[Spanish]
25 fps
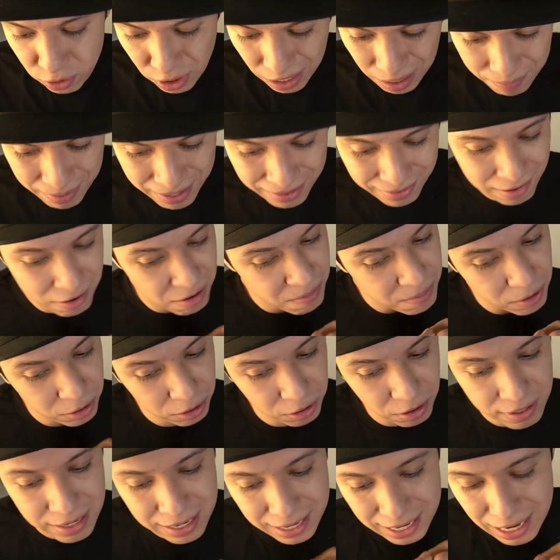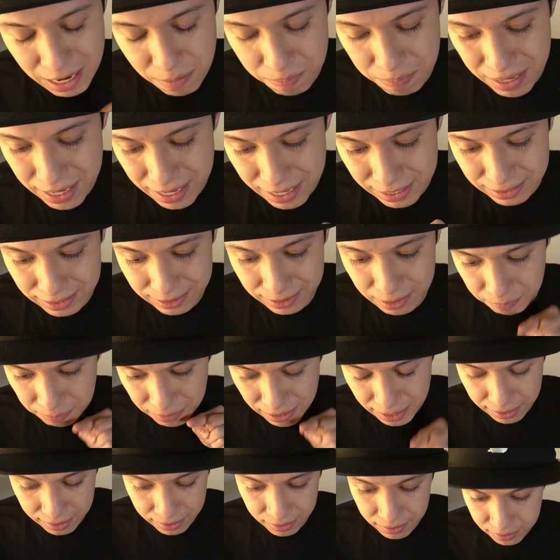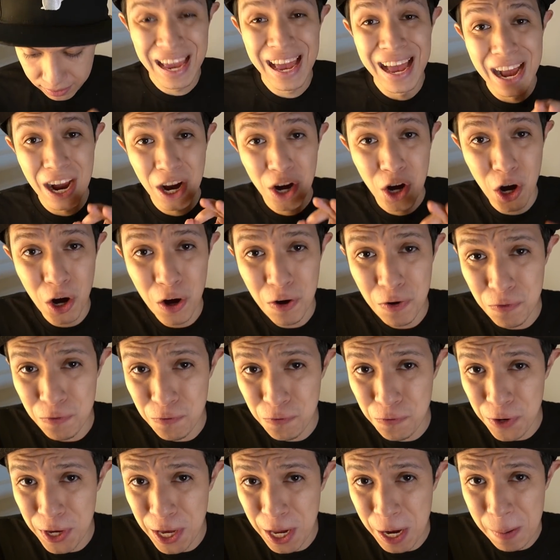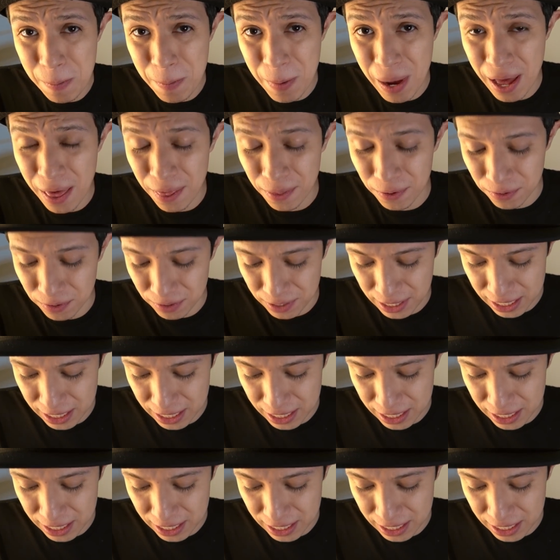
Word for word: Solamente hay un botón al que le picas aceptar. Confirmado.